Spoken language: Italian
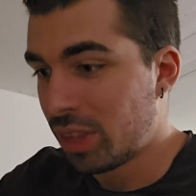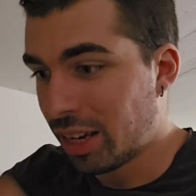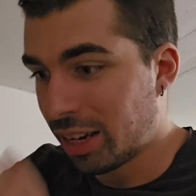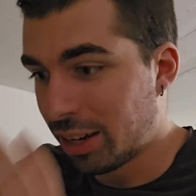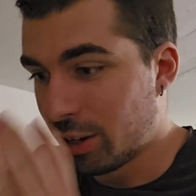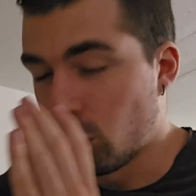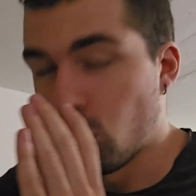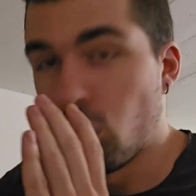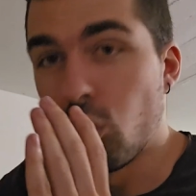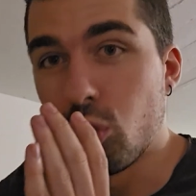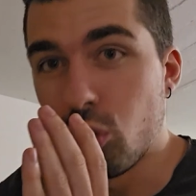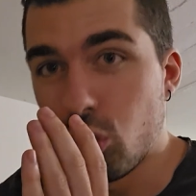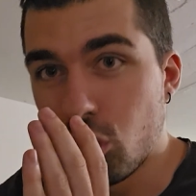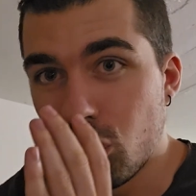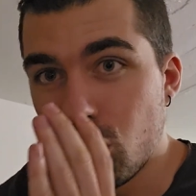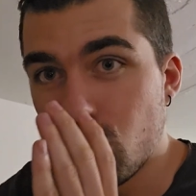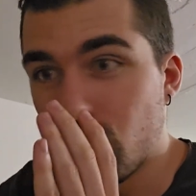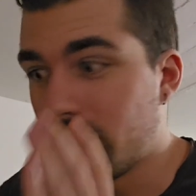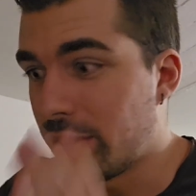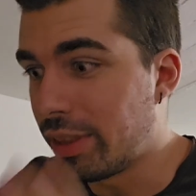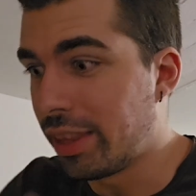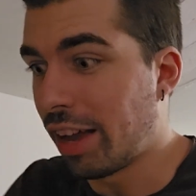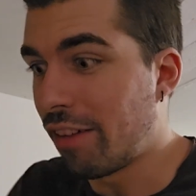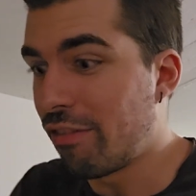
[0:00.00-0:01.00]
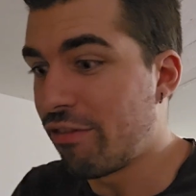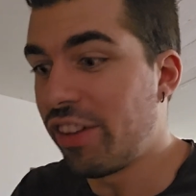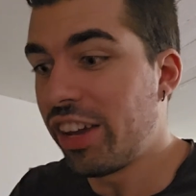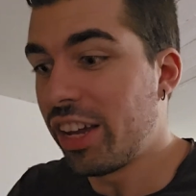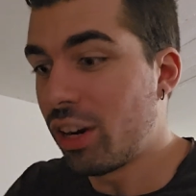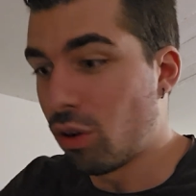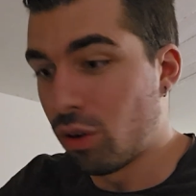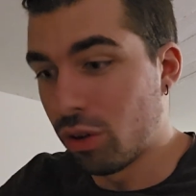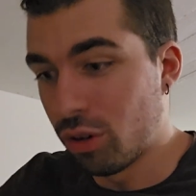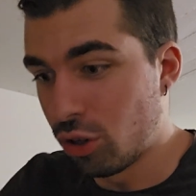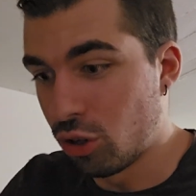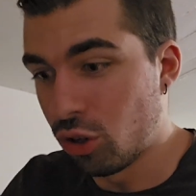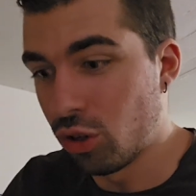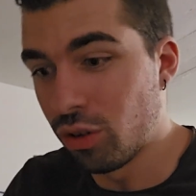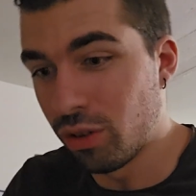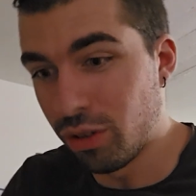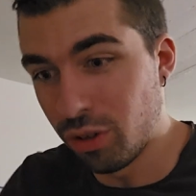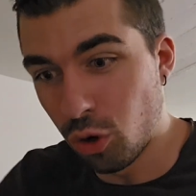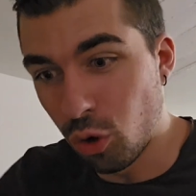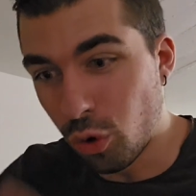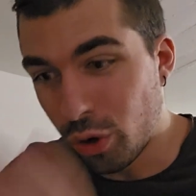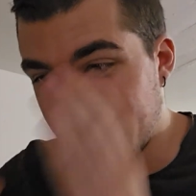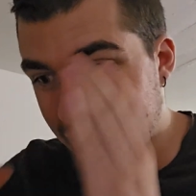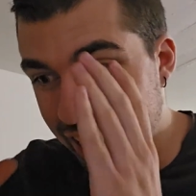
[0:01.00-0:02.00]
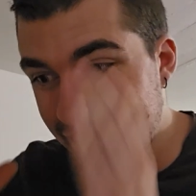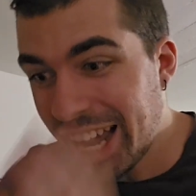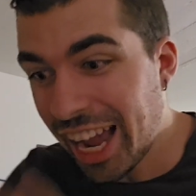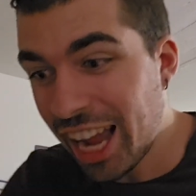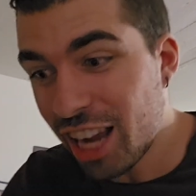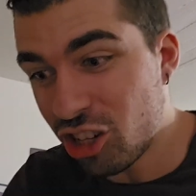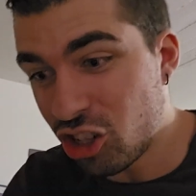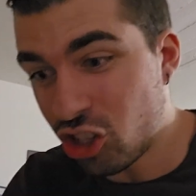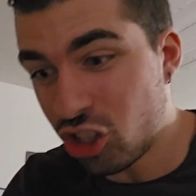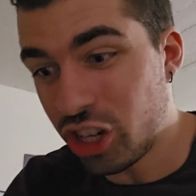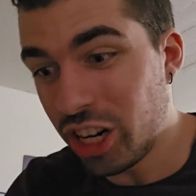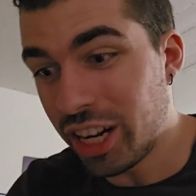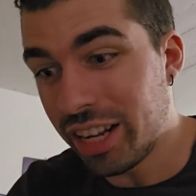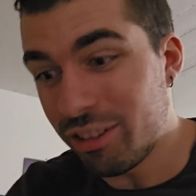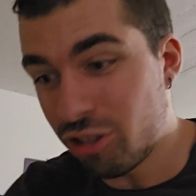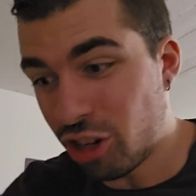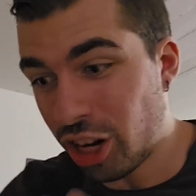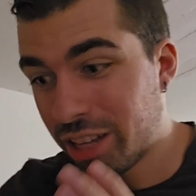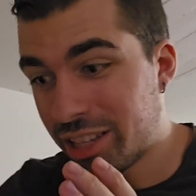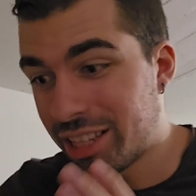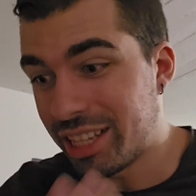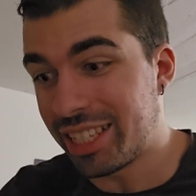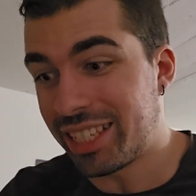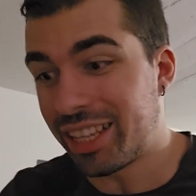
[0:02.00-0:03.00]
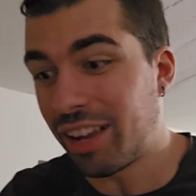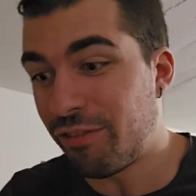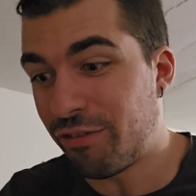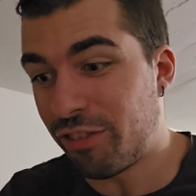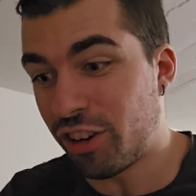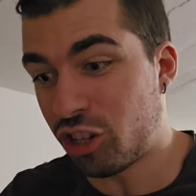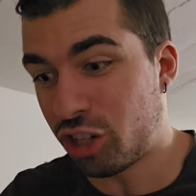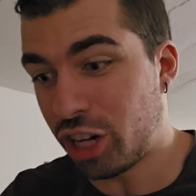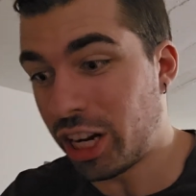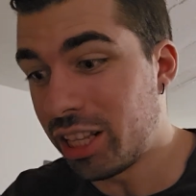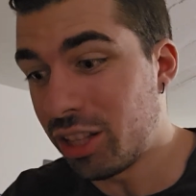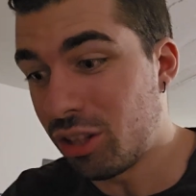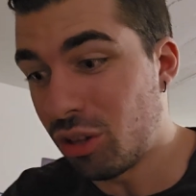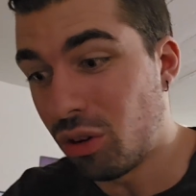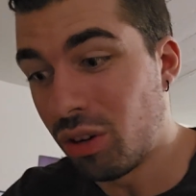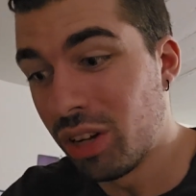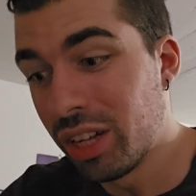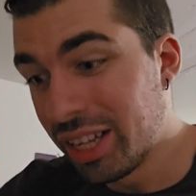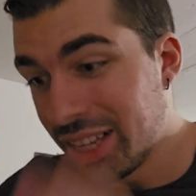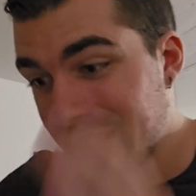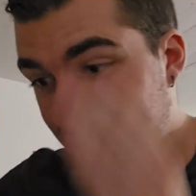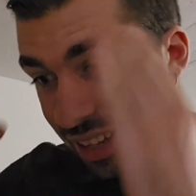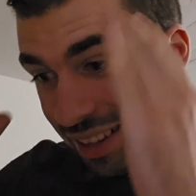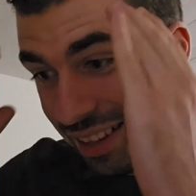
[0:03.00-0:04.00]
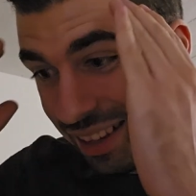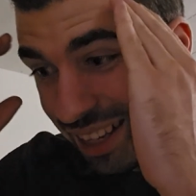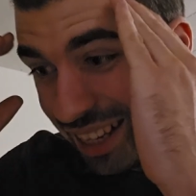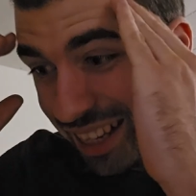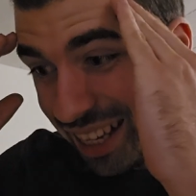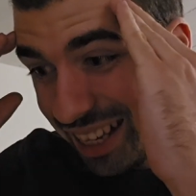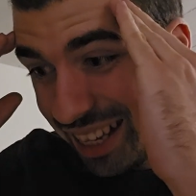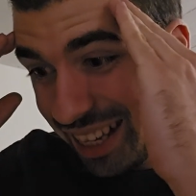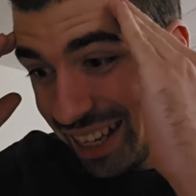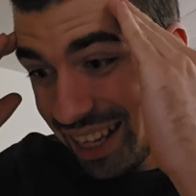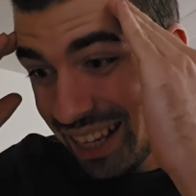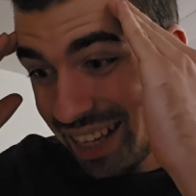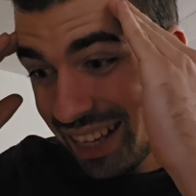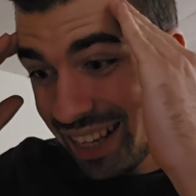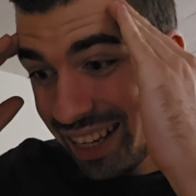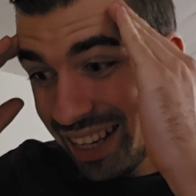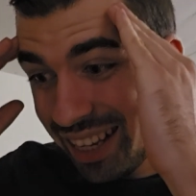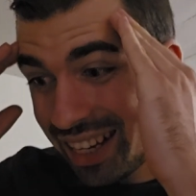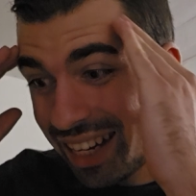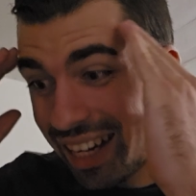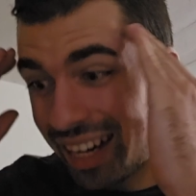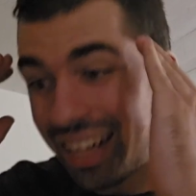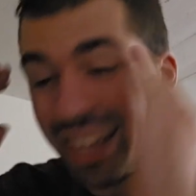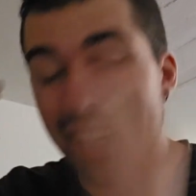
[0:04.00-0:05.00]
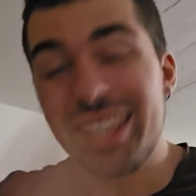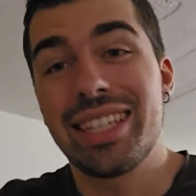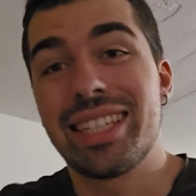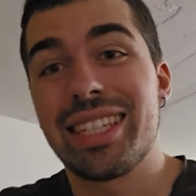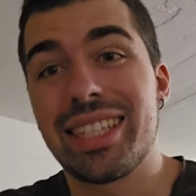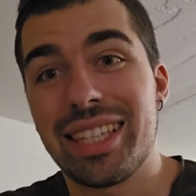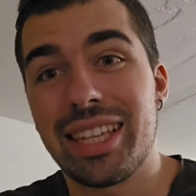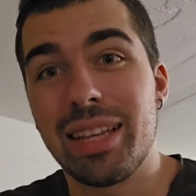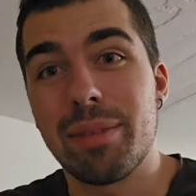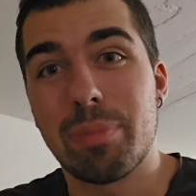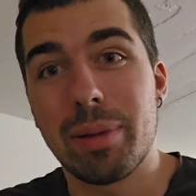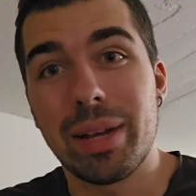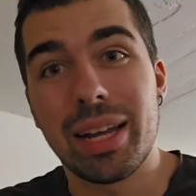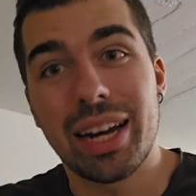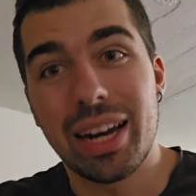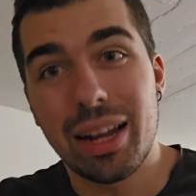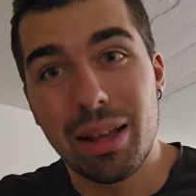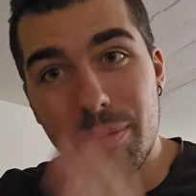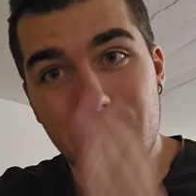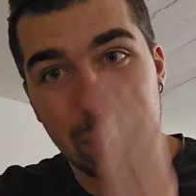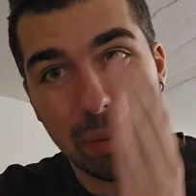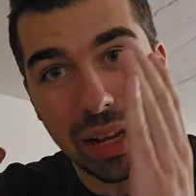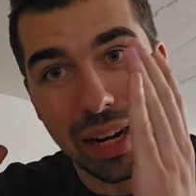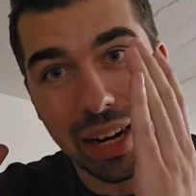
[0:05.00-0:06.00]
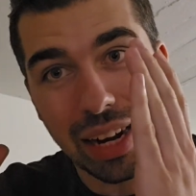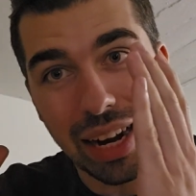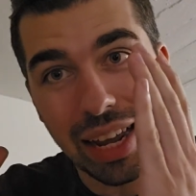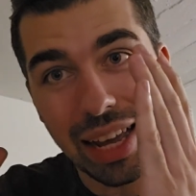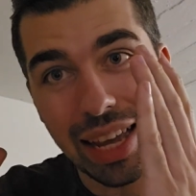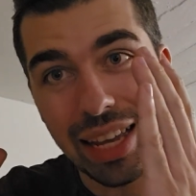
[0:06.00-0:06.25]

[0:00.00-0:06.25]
non, davvero non riesci, cioè si sta facendo i, i, i cristi per, per,